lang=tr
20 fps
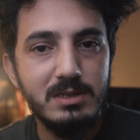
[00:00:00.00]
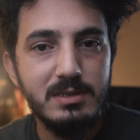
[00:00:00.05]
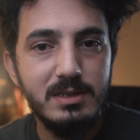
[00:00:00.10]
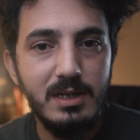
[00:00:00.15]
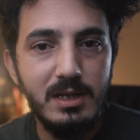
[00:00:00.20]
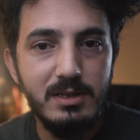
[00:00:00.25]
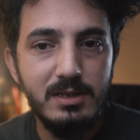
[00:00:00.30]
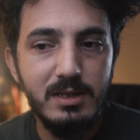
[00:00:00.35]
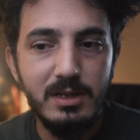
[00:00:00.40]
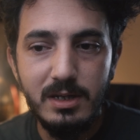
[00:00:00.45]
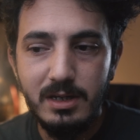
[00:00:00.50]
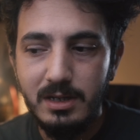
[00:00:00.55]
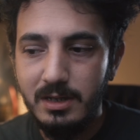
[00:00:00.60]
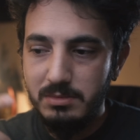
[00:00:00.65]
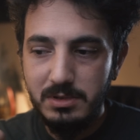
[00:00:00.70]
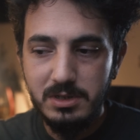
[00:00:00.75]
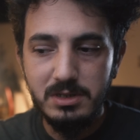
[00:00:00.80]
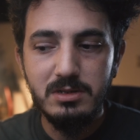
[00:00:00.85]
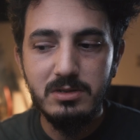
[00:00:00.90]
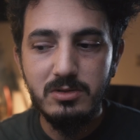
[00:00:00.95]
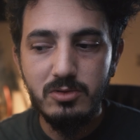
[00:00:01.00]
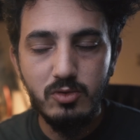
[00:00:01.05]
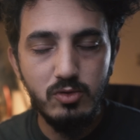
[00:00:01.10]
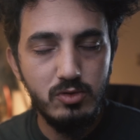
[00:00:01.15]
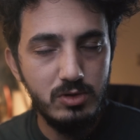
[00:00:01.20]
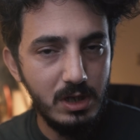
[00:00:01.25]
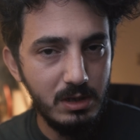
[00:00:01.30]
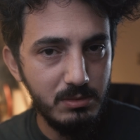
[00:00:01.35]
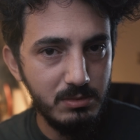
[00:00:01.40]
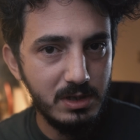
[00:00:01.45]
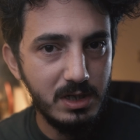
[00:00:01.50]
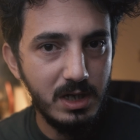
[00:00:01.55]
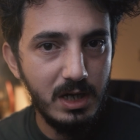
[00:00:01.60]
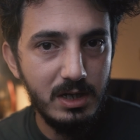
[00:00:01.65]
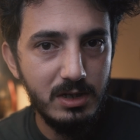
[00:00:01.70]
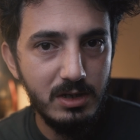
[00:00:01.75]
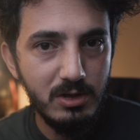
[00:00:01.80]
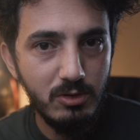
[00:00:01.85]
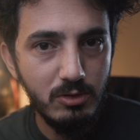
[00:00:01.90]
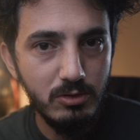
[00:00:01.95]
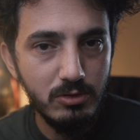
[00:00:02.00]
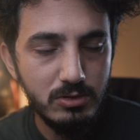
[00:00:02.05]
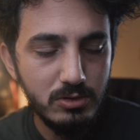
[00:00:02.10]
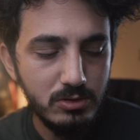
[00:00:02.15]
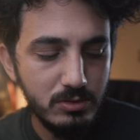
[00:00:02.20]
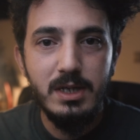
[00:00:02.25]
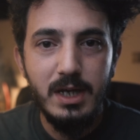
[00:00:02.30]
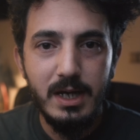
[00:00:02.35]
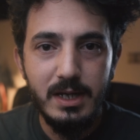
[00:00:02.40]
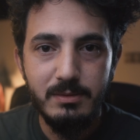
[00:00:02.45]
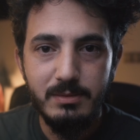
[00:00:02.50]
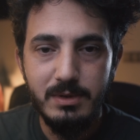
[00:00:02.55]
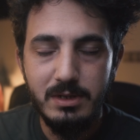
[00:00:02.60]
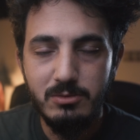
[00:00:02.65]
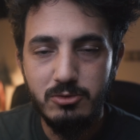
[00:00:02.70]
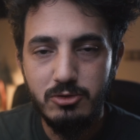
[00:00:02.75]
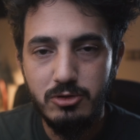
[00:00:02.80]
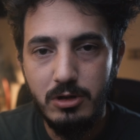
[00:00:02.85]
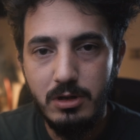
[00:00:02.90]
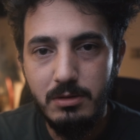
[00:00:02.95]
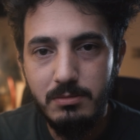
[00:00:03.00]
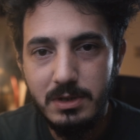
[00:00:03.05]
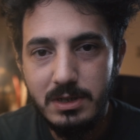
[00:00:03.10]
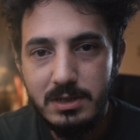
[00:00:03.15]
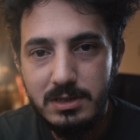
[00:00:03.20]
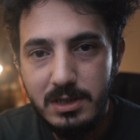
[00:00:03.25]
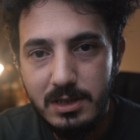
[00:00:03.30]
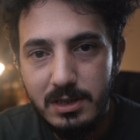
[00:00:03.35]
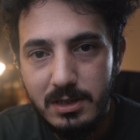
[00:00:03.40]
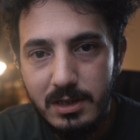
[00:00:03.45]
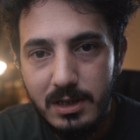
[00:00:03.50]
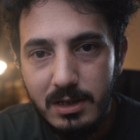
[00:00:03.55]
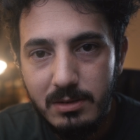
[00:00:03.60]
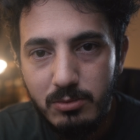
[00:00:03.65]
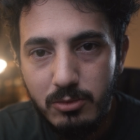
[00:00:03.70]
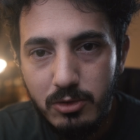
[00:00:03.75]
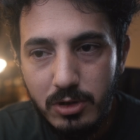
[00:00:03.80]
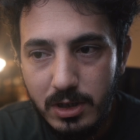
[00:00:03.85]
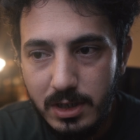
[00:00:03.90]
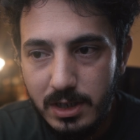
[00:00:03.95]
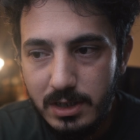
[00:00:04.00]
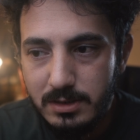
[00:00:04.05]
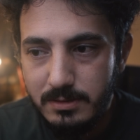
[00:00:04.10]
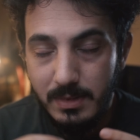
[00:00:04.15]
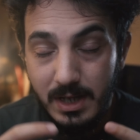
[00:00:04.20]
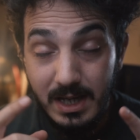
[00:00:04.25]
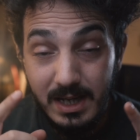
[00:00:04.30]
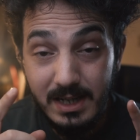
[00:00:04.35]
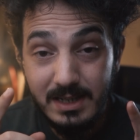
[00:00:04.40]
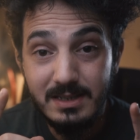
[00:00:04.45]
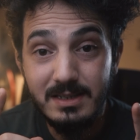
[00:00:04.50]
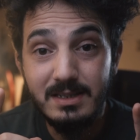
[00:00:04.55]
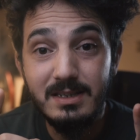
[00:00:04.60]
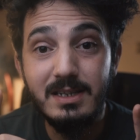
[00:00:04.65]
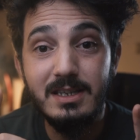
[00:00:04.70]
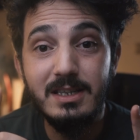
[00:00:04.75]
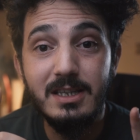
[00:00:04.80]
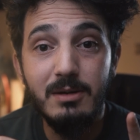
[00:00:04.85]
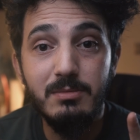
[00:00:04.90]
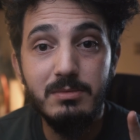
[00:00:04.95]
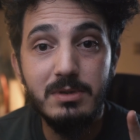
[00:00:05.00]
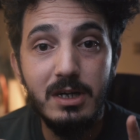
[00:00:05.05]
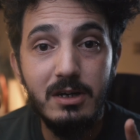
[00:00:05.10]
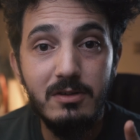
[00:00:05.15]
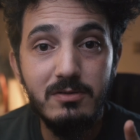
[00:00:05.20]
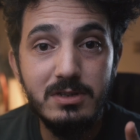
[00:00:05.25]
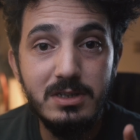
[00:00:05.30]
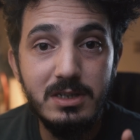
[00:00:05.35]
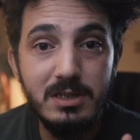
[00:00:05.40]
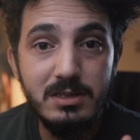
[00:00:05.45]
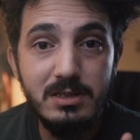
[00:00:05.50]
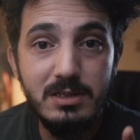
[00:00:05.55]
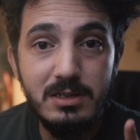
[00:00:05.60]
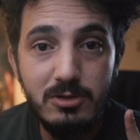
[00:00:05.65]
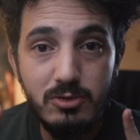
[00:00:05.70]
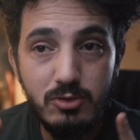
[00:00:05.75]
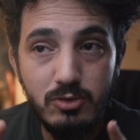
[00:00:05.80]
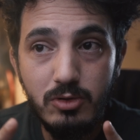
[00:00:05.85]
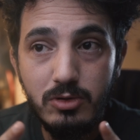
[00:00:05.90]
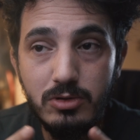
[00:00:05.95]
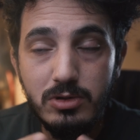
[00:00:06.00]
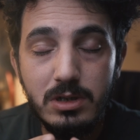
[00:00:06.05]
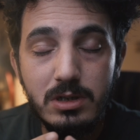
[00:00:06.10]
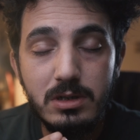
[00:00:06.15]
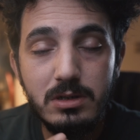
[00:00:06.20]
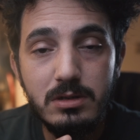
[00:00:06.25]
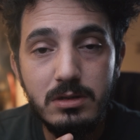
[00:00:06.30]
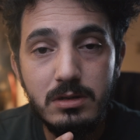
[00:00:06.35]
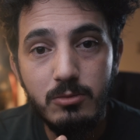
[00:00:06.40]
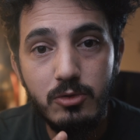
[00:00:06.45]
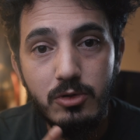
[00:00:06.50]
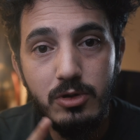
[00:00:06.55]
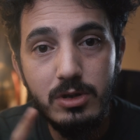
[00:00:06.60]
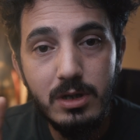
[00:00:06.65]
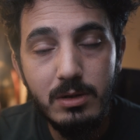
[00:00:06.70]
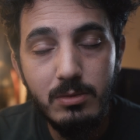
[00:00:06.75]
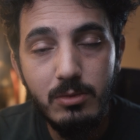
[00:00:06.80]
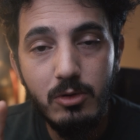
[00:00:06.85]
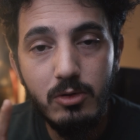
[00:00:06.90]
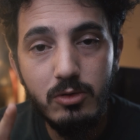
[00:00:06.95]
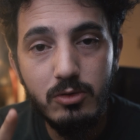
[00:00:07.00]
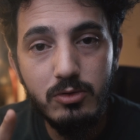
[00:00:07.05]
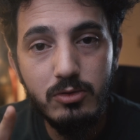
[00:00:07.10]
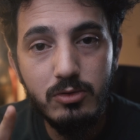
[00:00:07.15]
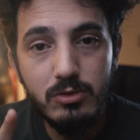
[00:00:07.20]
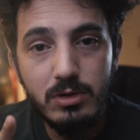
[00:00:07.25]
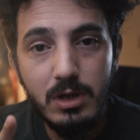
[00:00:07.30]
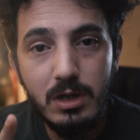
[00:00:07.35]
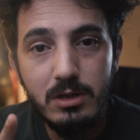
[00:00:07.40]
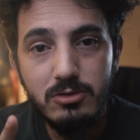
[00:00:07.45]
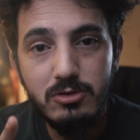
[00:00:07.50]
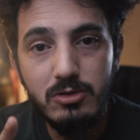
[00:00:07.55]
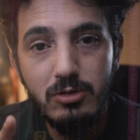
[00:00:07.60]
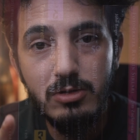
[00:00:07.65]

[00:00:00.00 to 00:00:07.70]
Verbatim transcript: isteyenlere bir güzel bir kaynak olur. Yani benim söylemek istediklerim bu kadar. Eğer kitap tavsiyesi istiyorsanız bu kitabı okuduktan Bundan